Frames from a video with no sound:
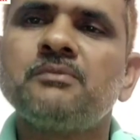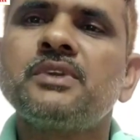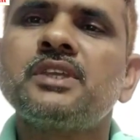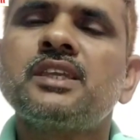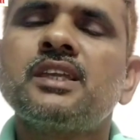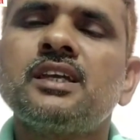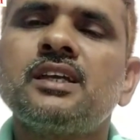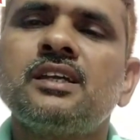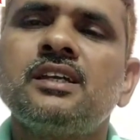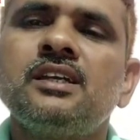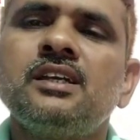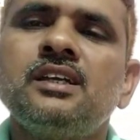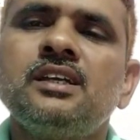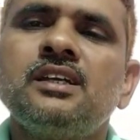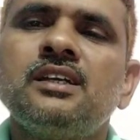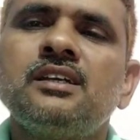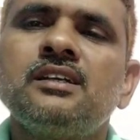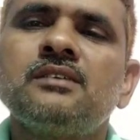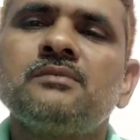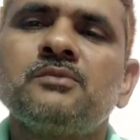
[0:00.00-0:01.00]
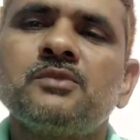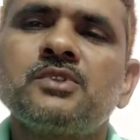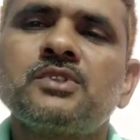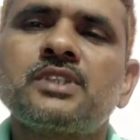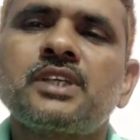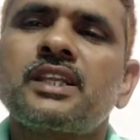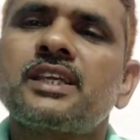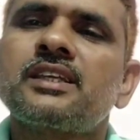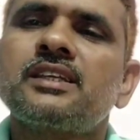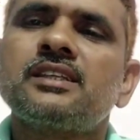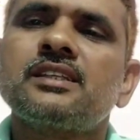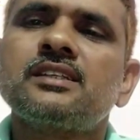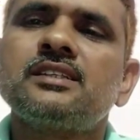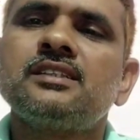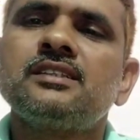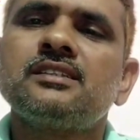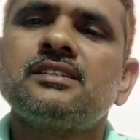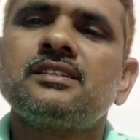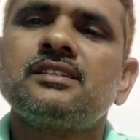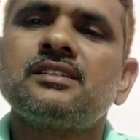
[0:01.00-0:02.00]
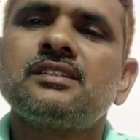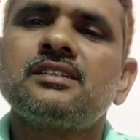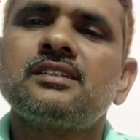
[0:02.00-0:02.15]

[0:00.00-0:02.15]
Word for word: நம்பிக்கை முழுசாக எனக்கு இருக்குது